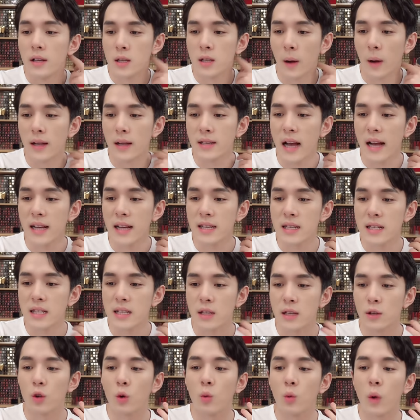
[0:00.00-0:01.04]
喜欢佳琪，
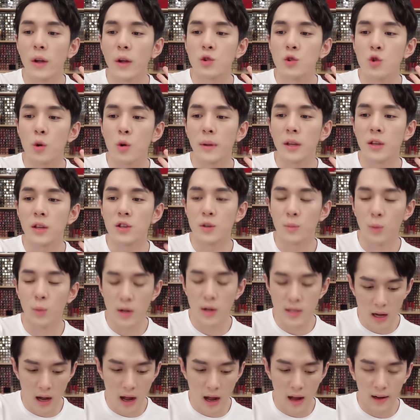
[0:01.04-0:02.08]
请多多关注我们的直
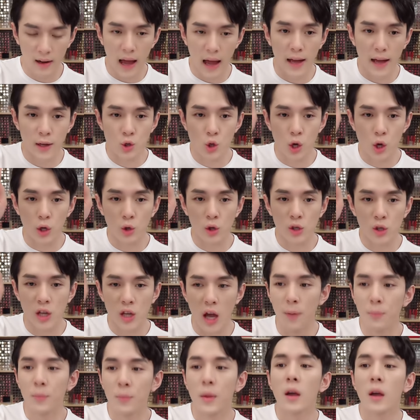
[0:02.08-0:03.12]
播间啊！来，所有女
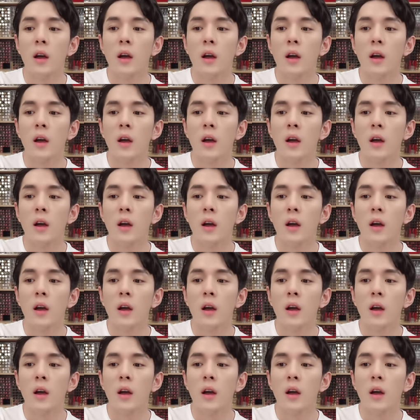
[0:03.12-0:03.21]
生、